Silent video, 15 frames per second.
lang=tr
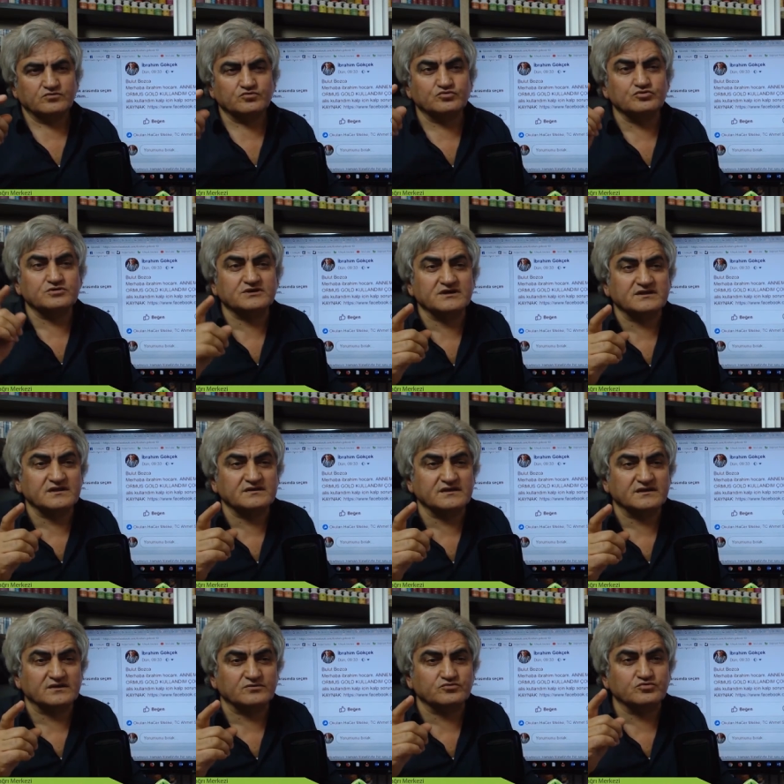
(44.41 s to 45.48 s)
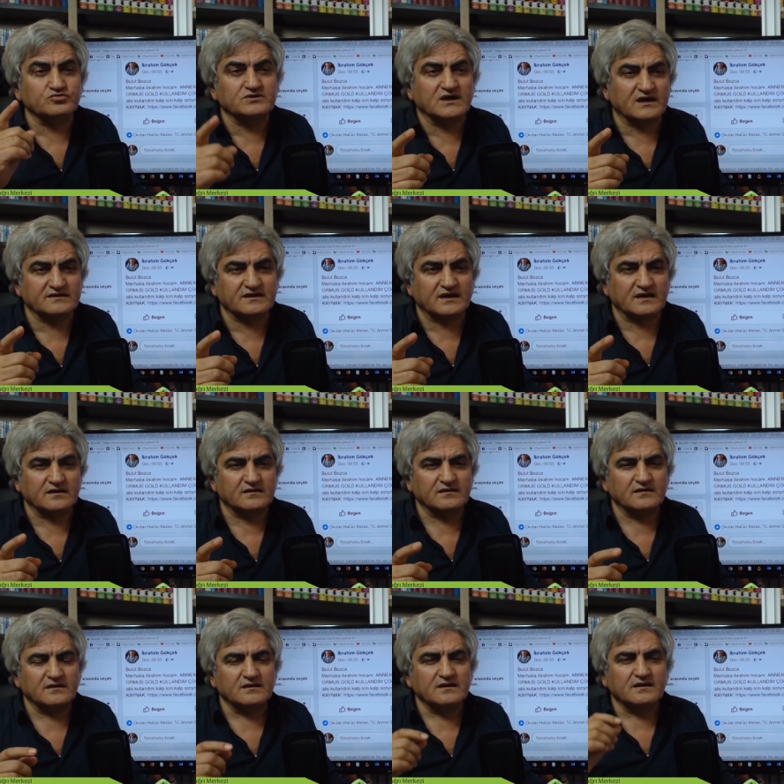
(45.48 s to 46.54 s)
Türkiye'de değil dünyada
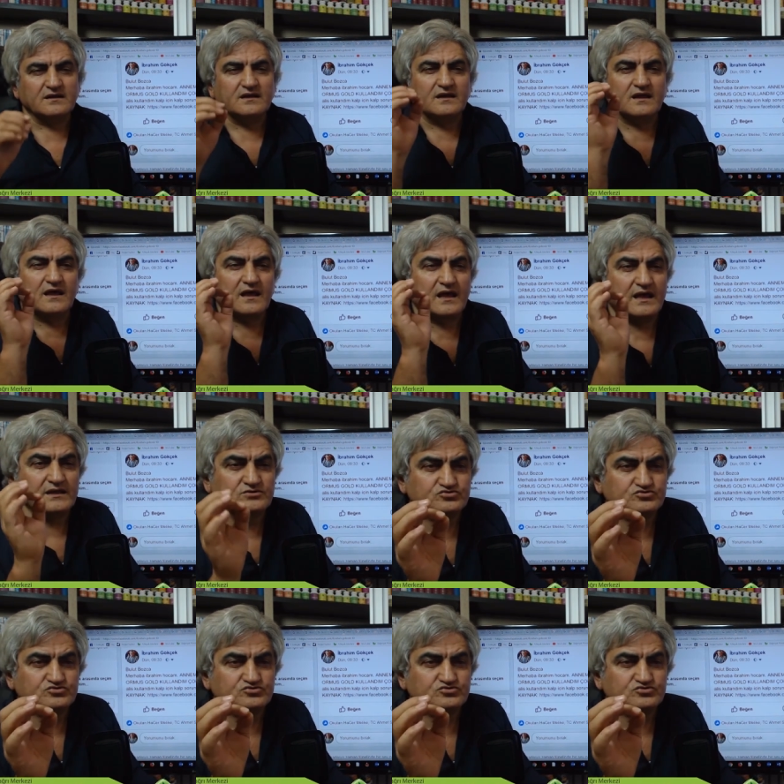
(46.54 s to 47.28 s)
en